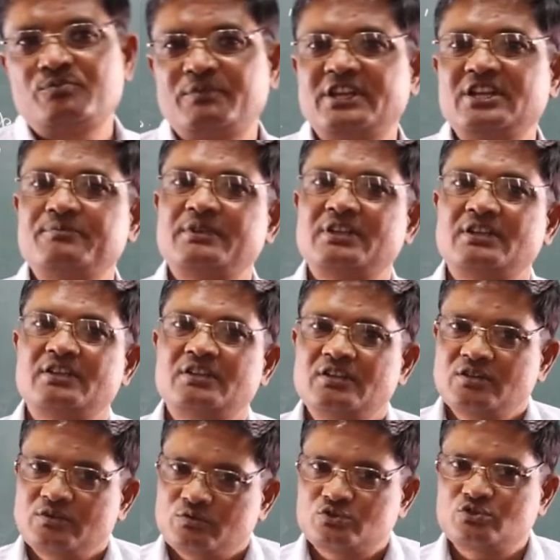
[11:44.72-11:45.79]
मनी में
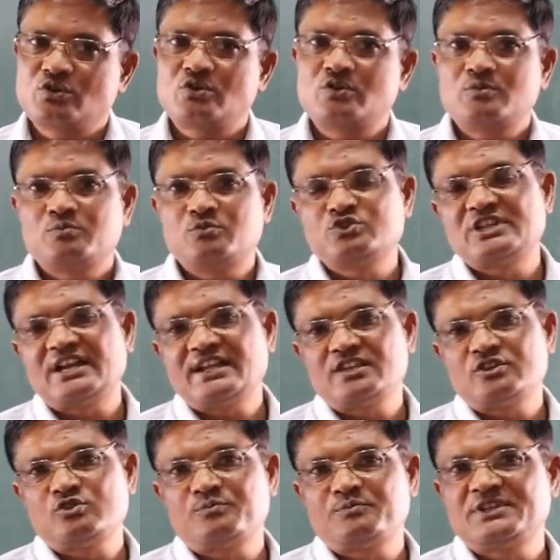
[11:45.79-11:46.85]
जो मुद्रा
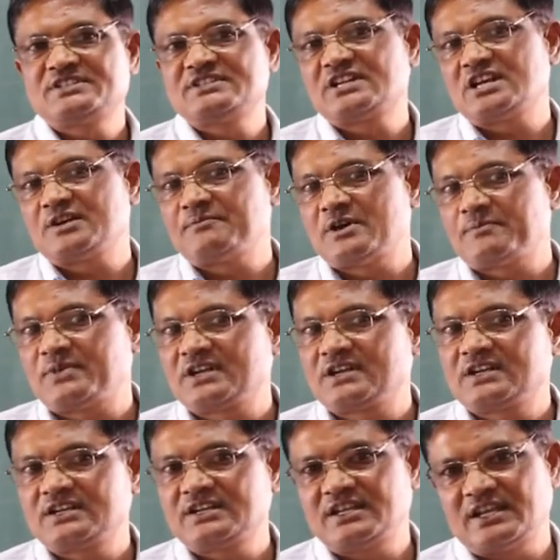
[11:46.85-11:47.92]
के रूप में जिनका
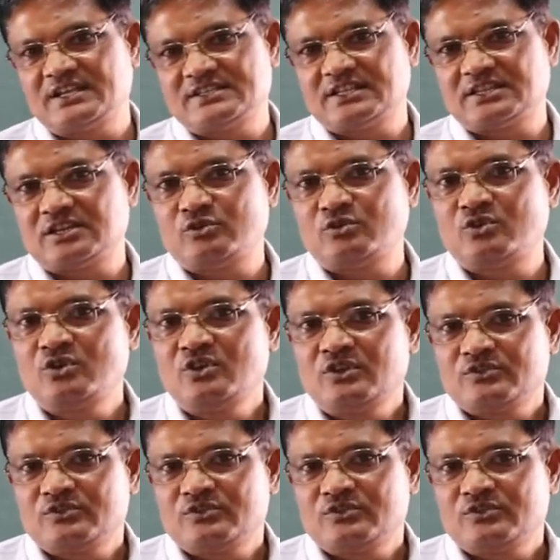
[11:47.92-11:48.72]
मापांकन किया जाता हो